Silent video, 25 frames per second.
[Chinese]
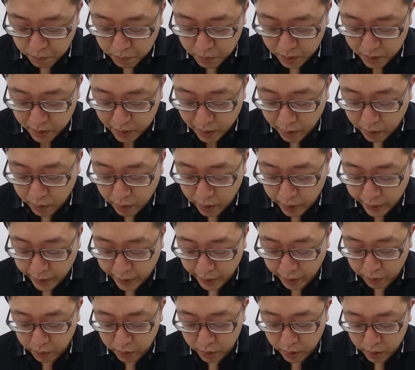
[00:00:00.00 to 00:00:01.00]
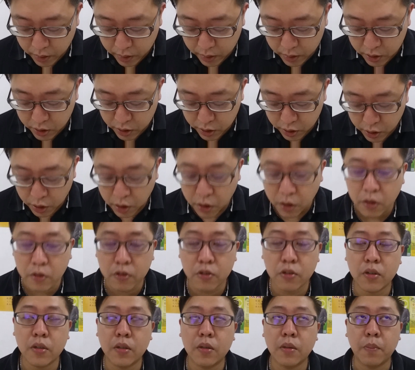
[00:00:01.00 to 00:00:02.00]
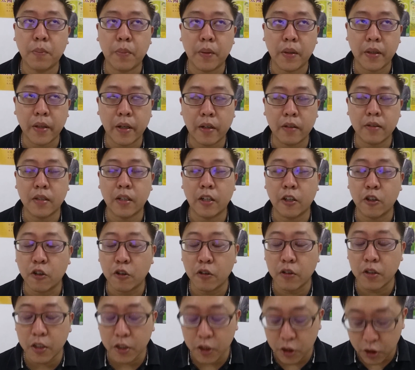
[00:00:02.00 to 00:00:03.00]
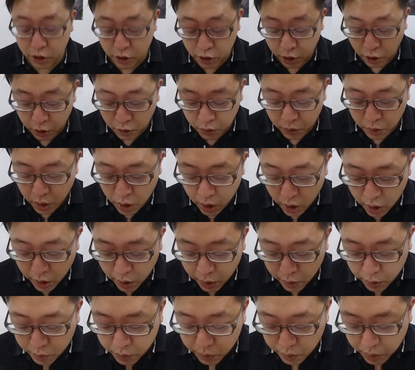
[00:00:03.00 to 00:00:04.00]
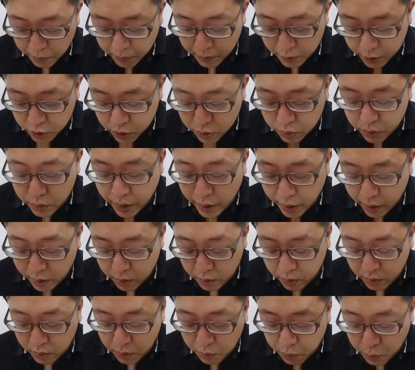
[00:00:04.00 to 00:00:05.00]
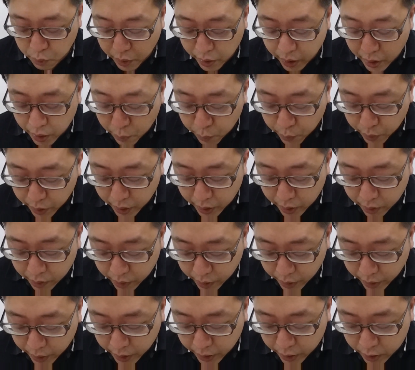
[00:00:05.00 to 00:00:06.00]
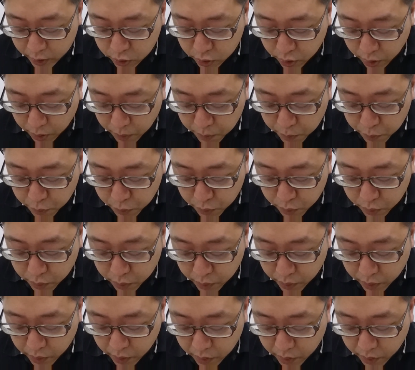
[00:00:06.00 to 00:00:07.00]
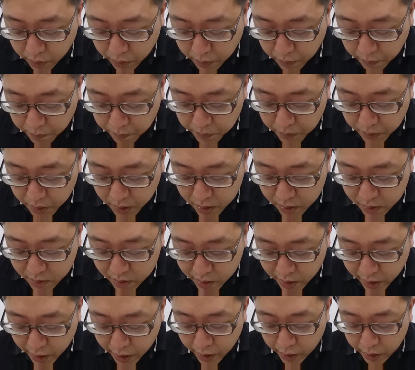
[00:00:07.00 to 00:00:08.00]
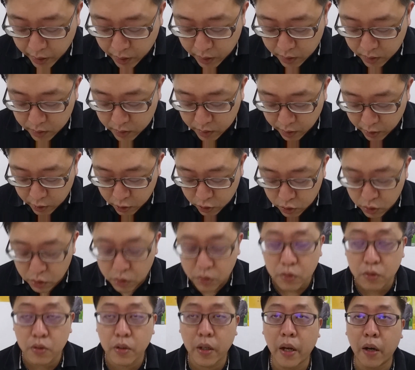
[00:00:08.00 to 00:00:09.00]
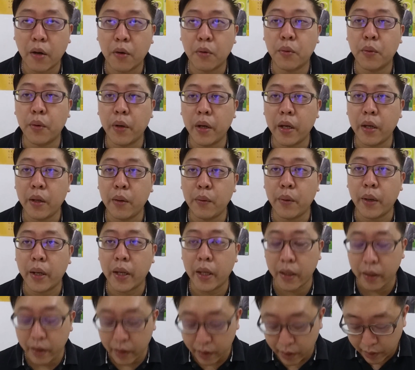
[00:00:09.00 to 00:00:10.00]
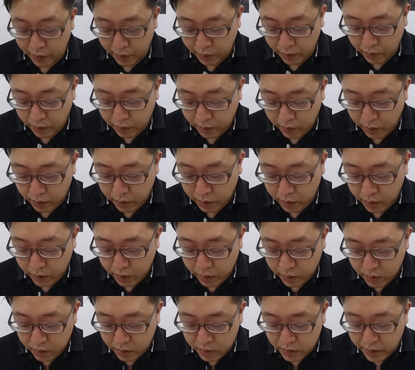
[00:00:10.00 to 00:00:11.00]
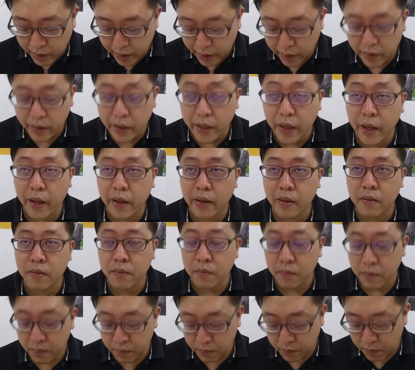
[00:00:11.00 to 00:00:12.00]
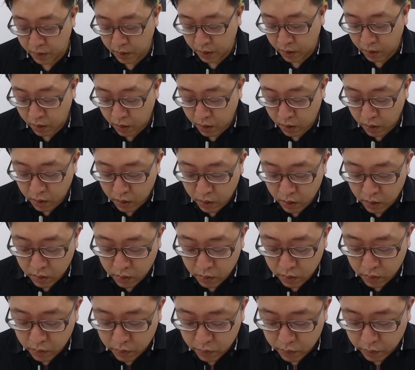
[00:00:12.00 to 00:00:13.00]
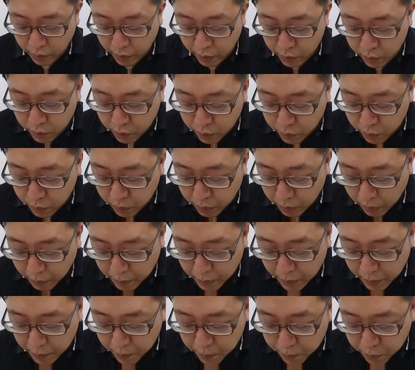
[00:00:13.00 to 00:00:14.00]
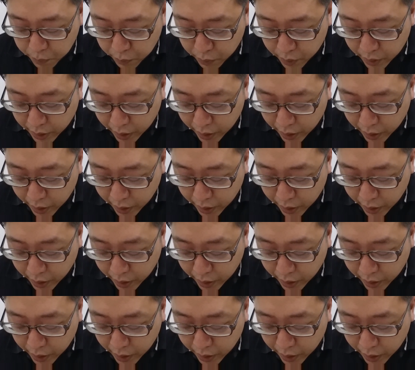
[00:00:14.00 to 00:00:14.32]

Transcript: 比较好的时候，就是比较成功的时候，我们就要归为呃全部一切成就要归为谢天，然后我们不